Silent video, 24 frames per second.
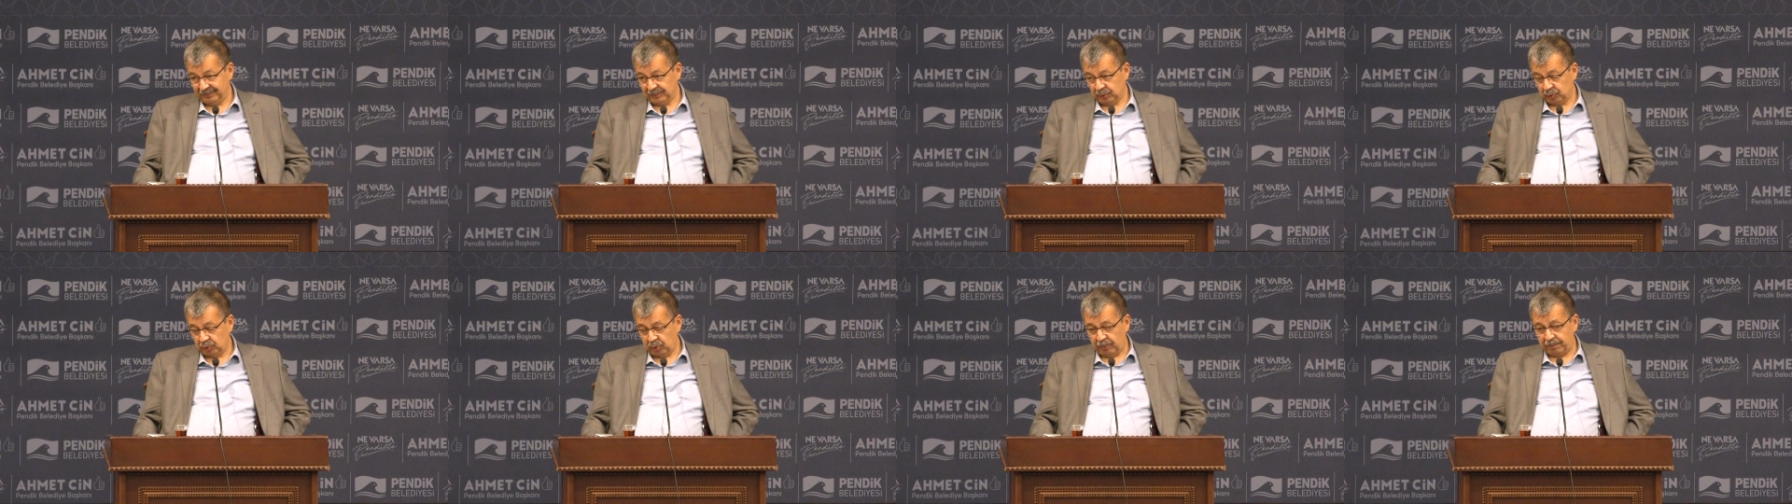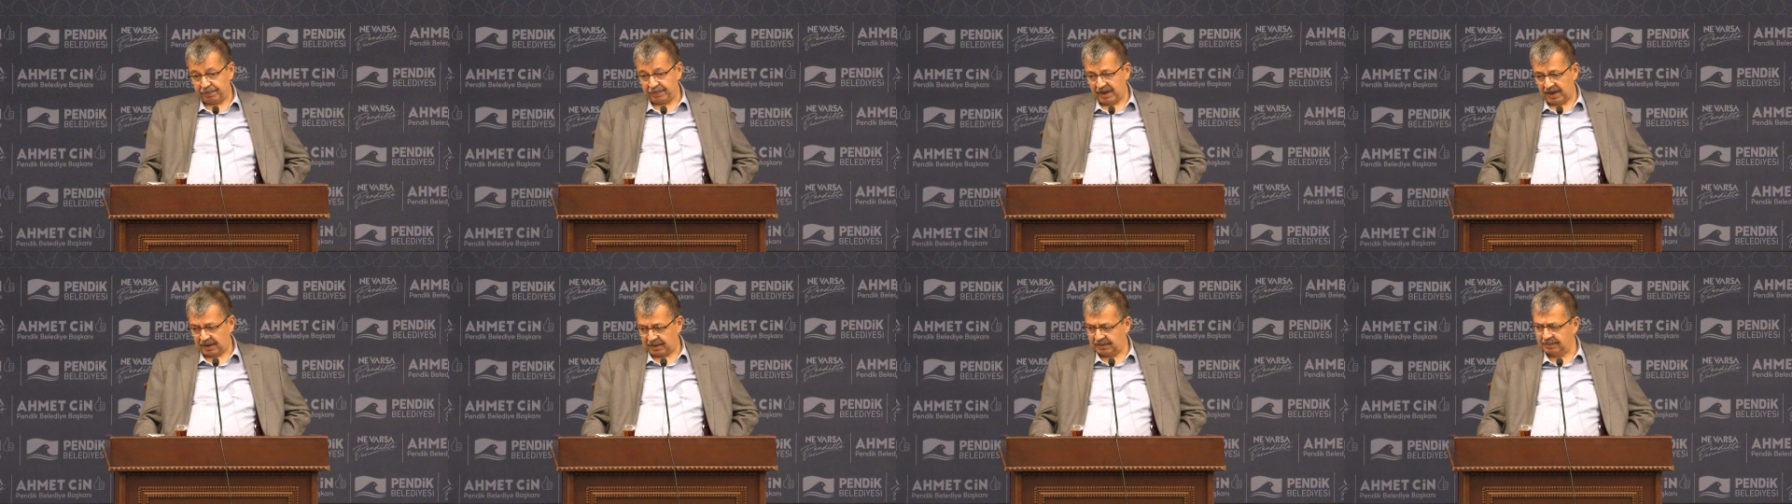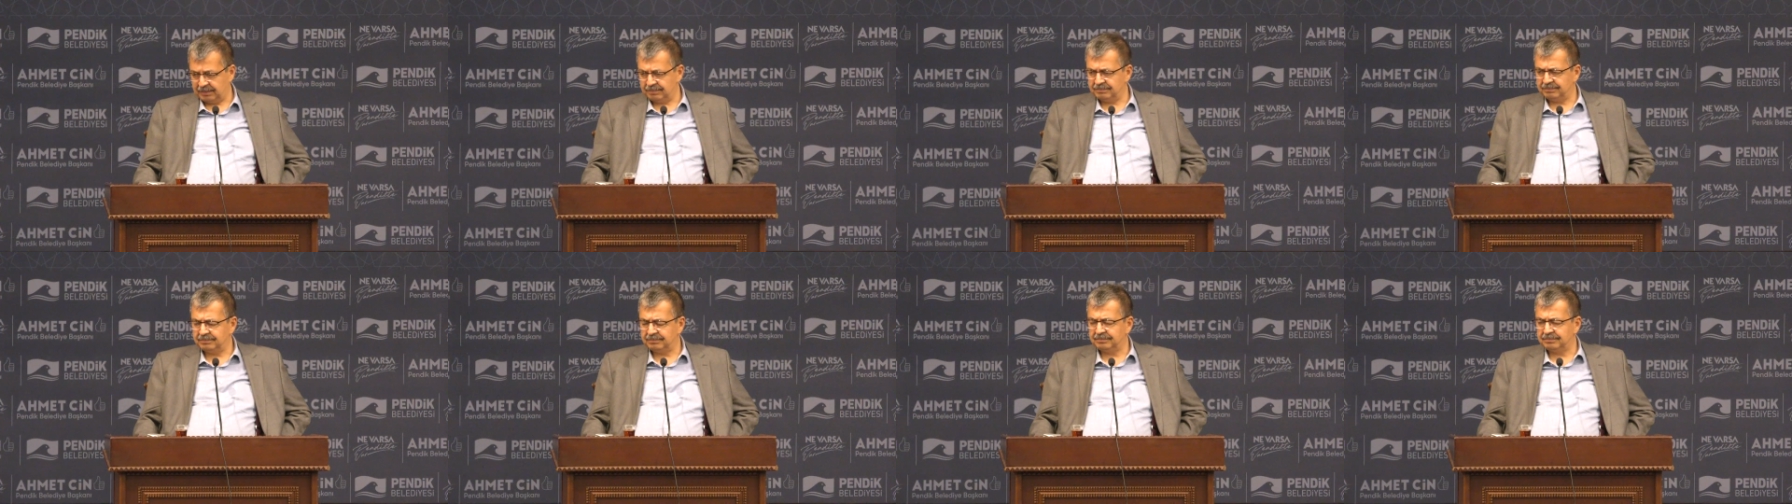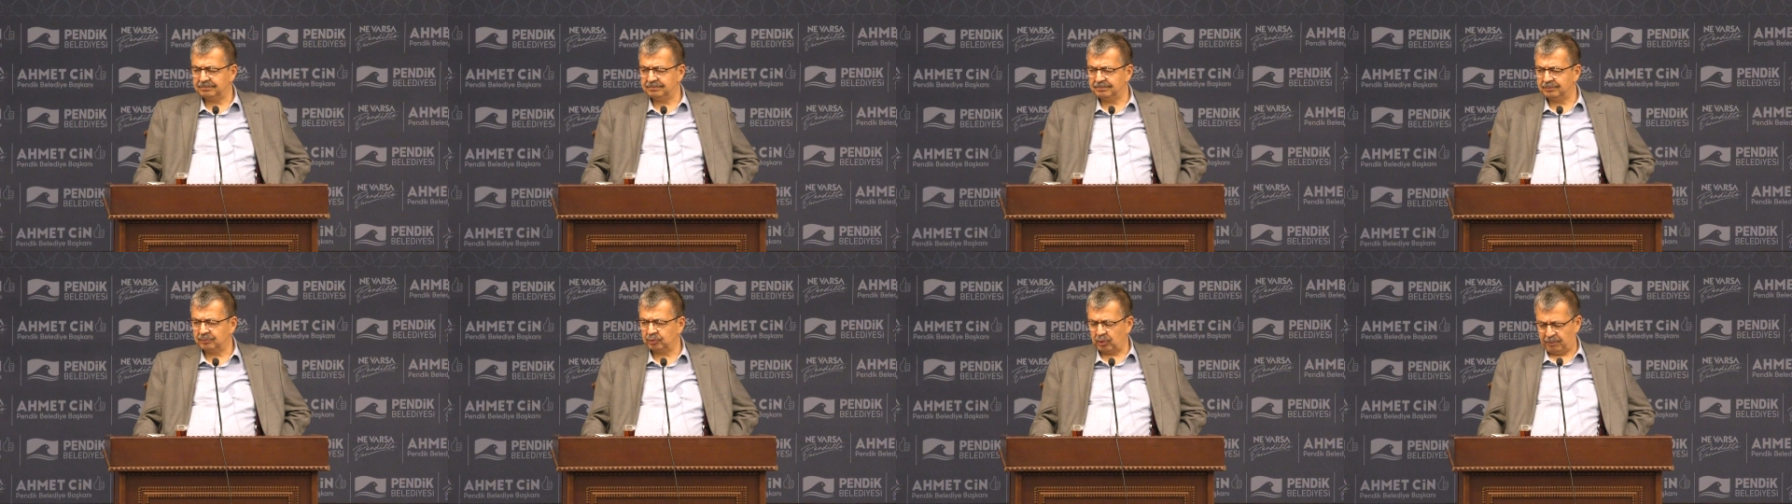Toprak.
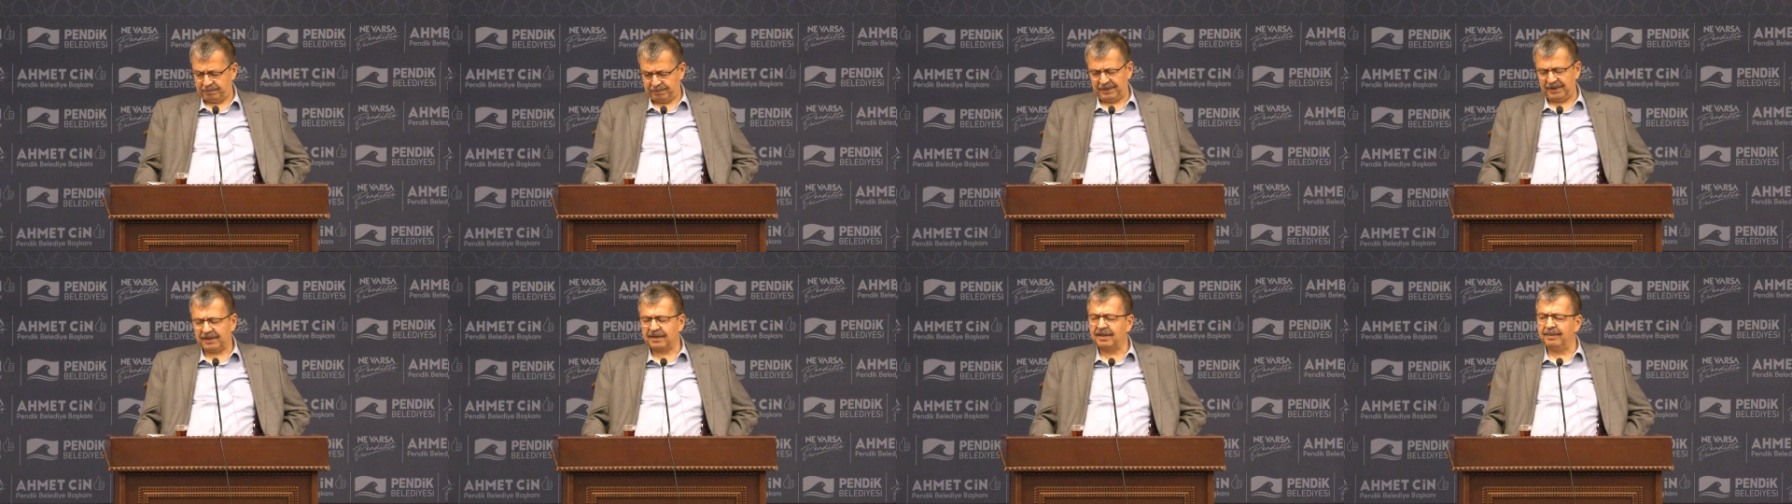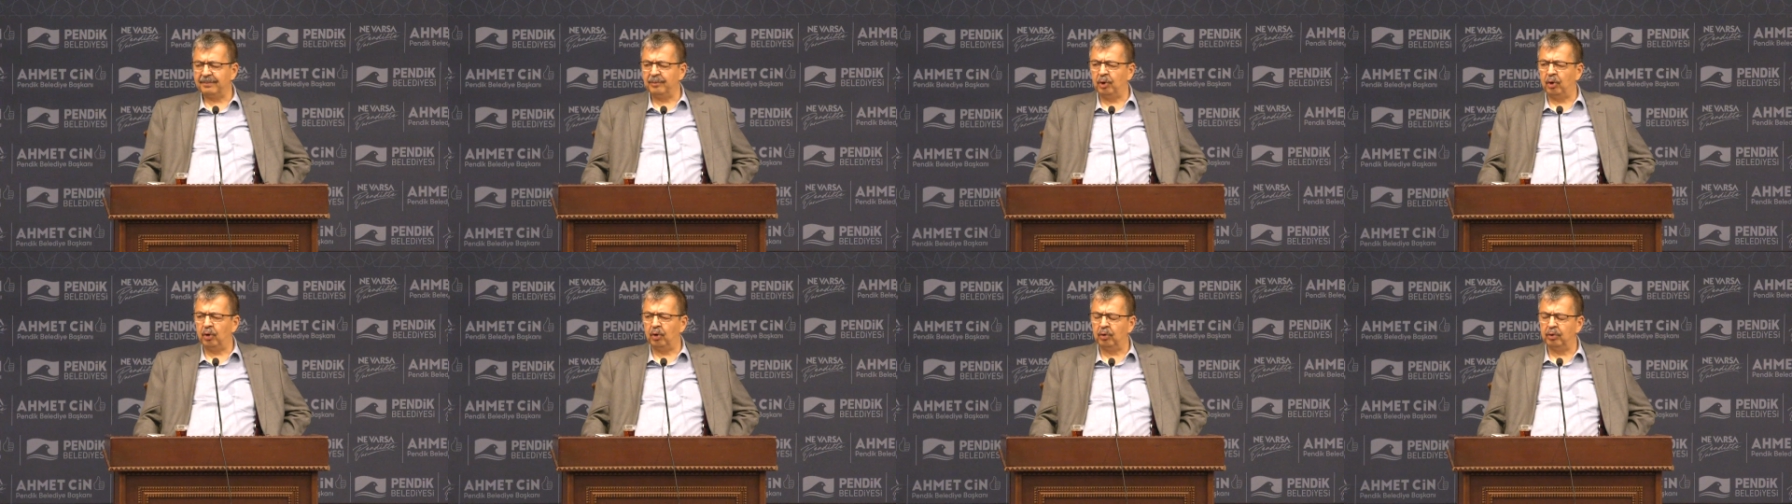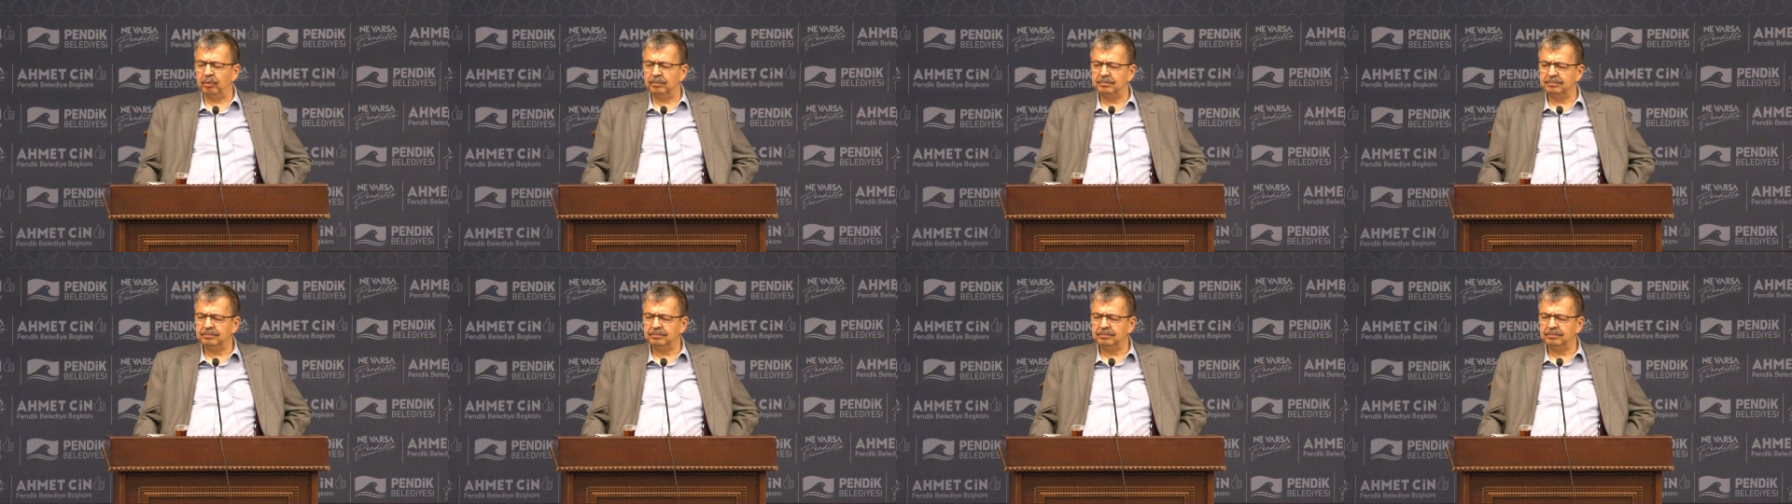Toprak gibi ol.